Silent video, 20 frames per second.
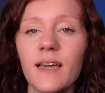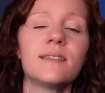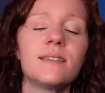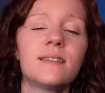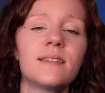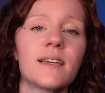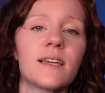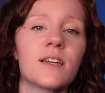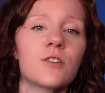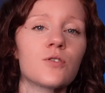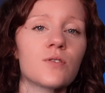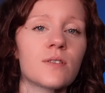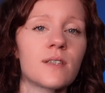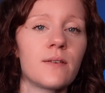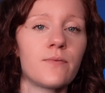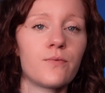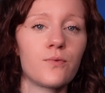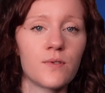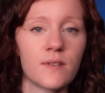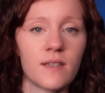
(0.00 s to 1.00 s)
Si c'est quelque chose
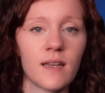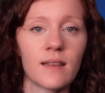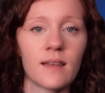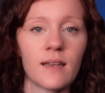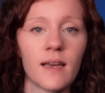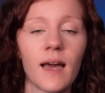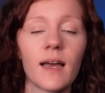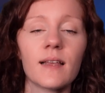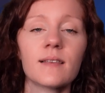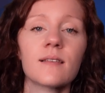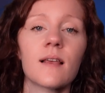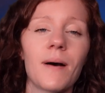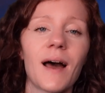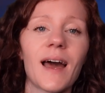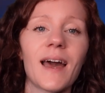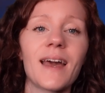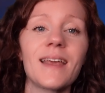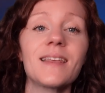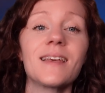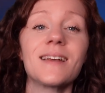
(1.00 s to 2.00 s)
qui vous intéresse,
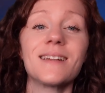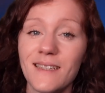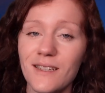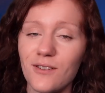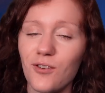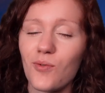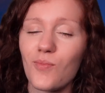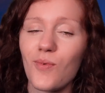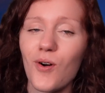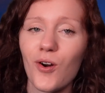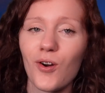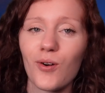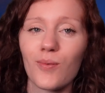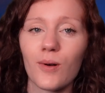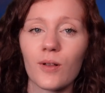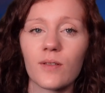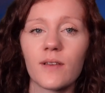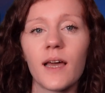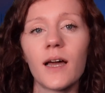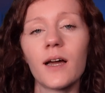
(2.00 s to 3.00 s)
pareil, dites-le moi en
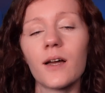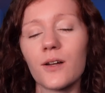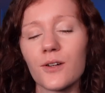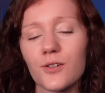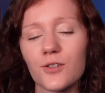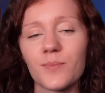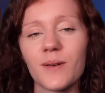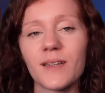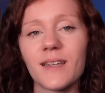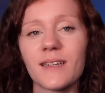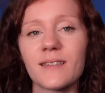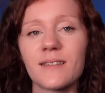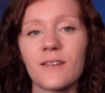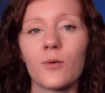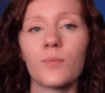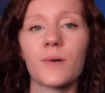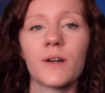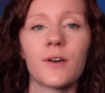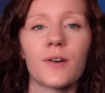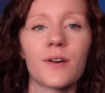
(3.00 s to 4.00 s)
commentaire, je mettrai ça
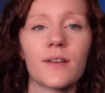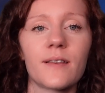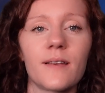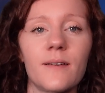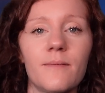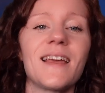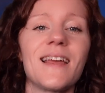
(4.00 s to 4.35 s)
en priorité.